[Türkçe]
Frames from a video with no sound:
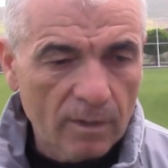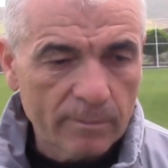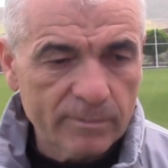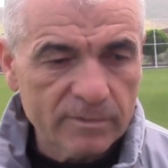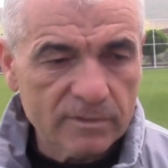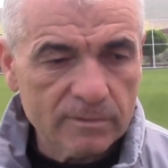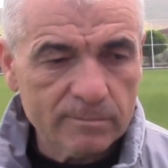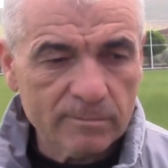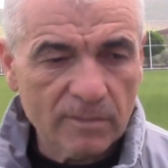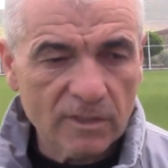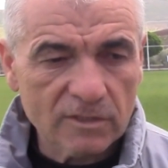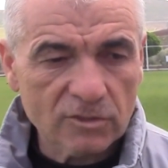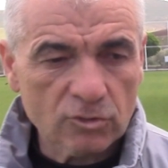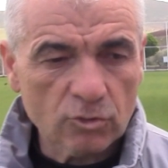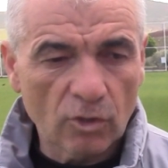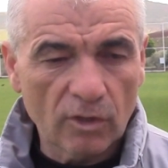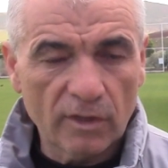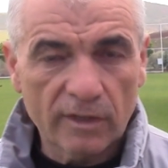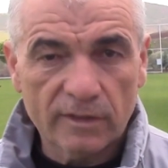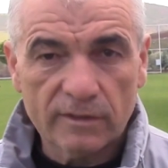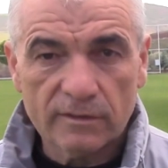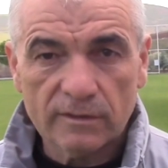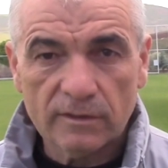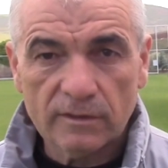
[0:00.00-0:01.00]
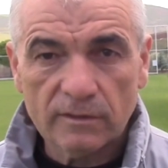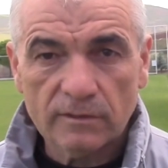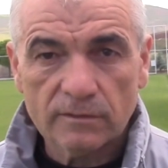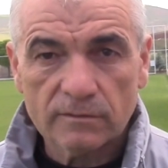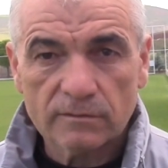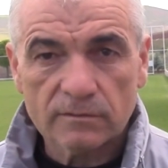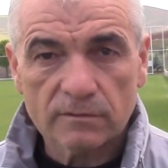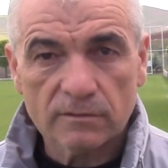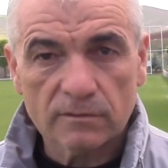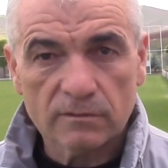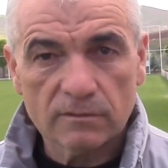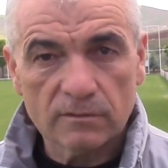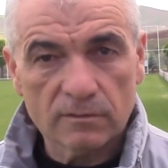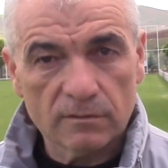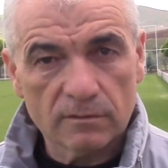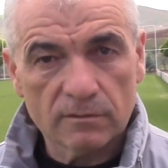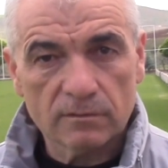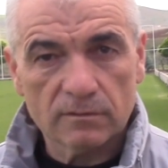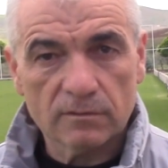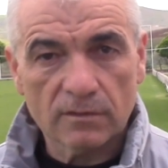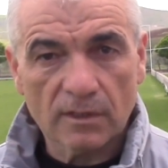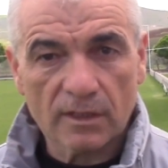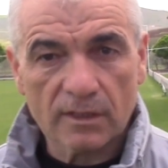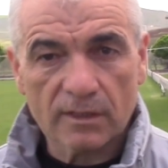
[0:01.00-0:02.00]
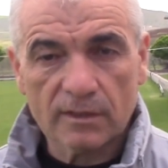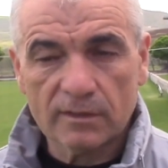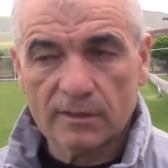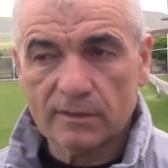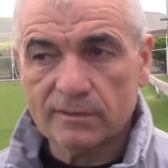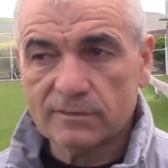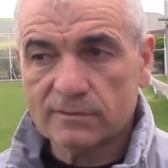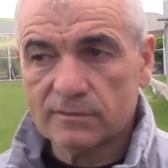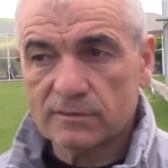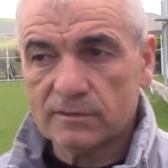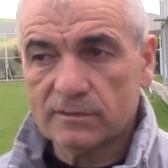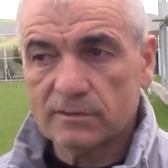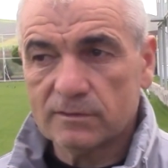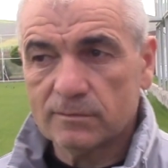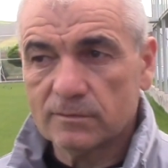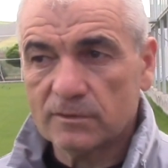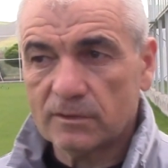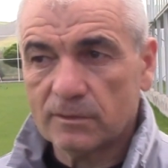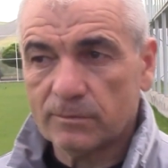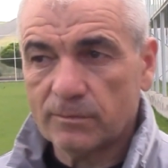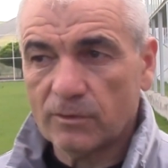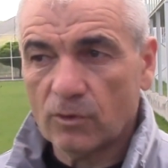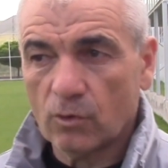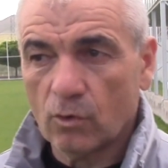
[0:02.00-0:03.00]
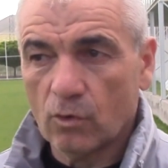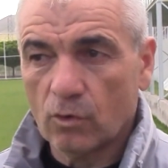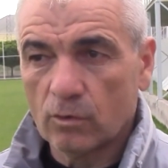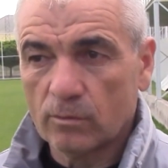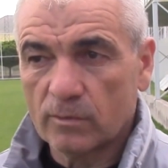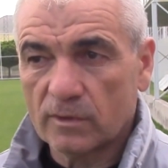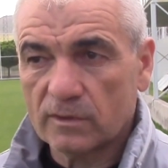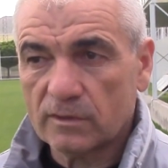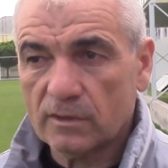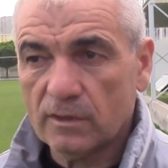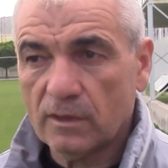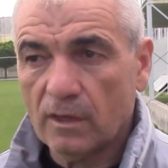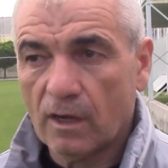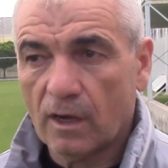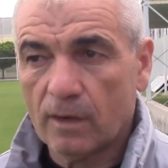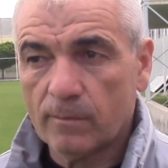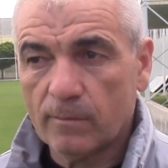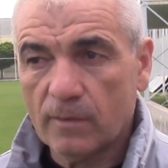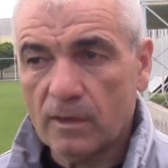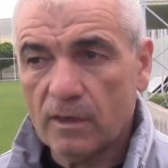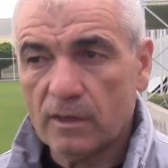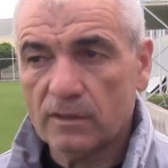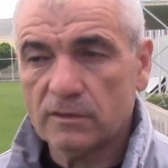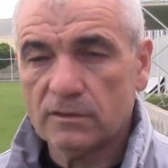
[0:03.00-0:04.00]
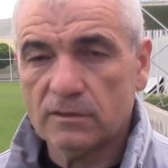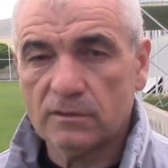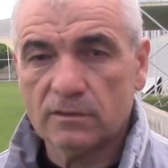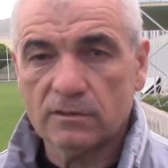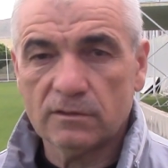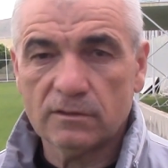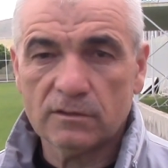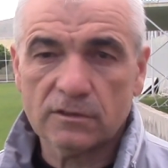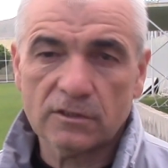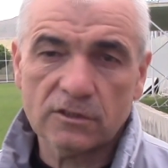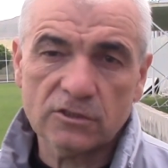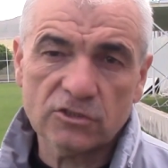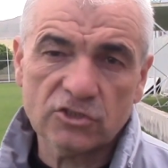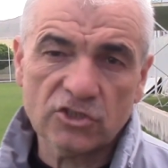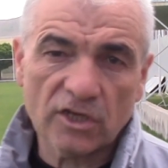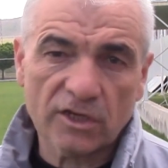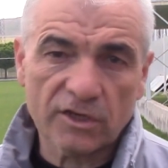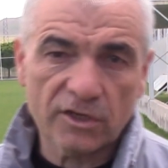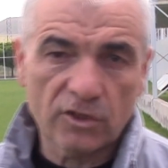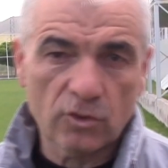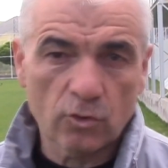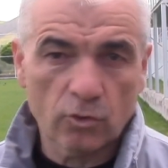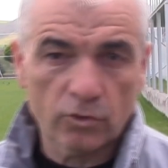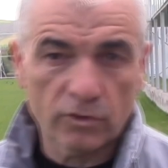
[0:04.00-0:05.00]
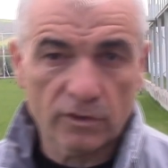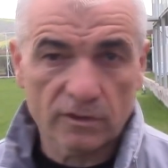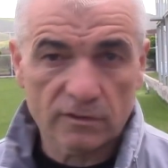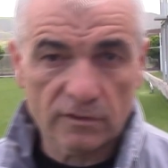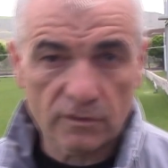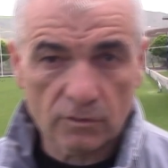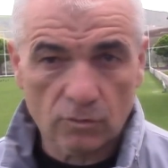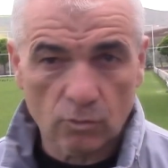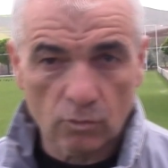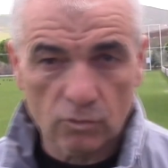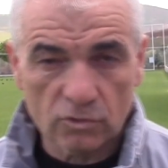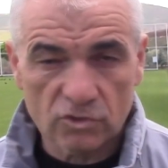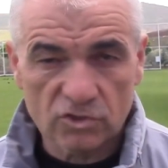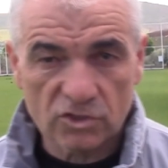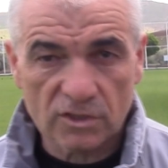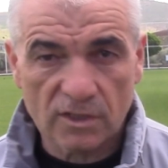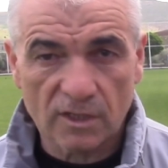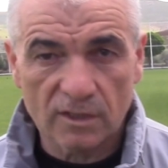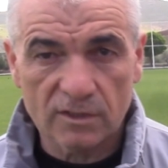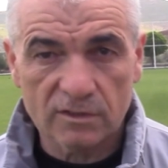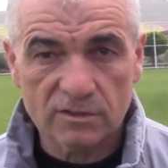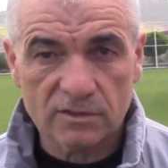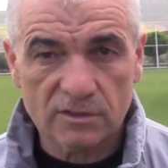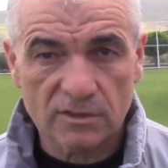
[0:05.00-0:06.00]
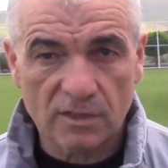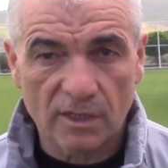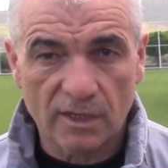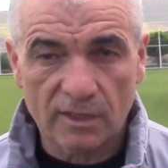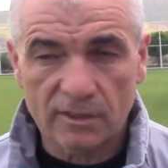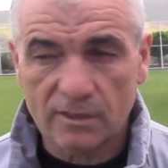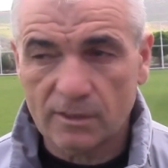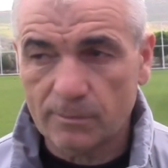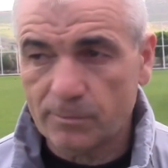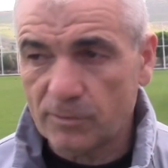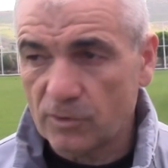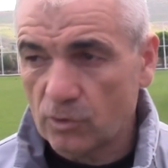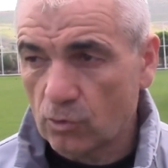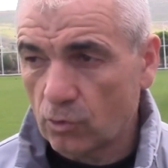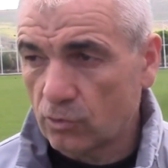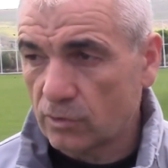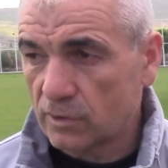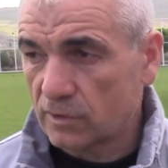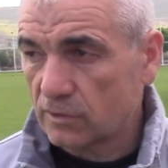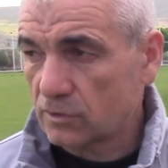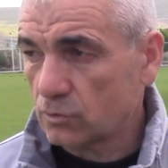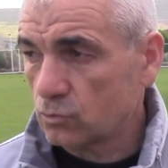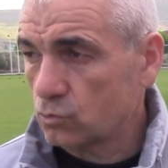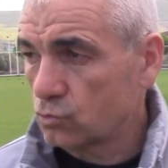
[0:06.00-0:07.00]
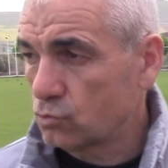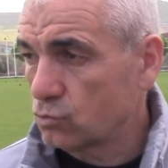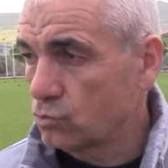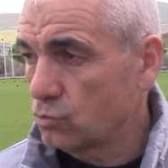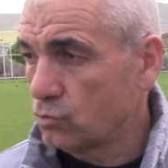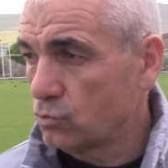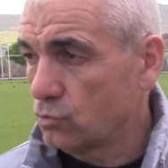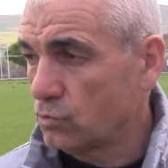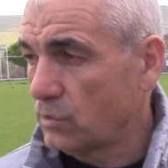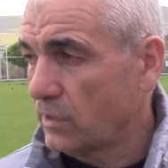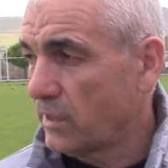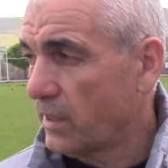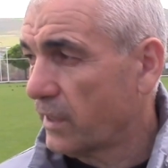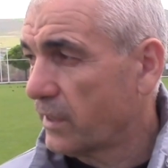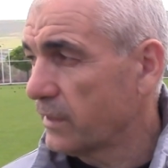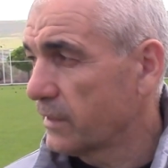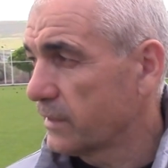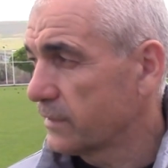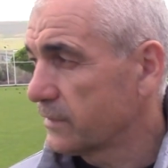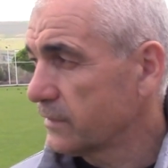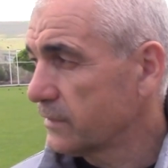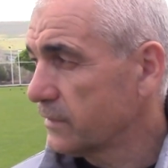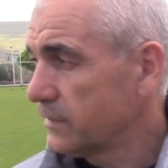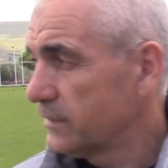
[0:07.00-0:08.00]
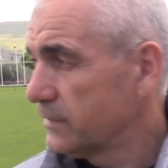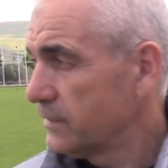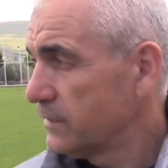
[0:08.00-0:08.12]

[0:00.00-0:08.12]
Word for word: Bizim maç da öyleydi. Ee, hakikaten istediğimiz gibi olmadı ama e, ikinci yarı iyi oynadık. 10 kişi kalınca rakip iyi oynadık. Üstünlüğü de yakaladık.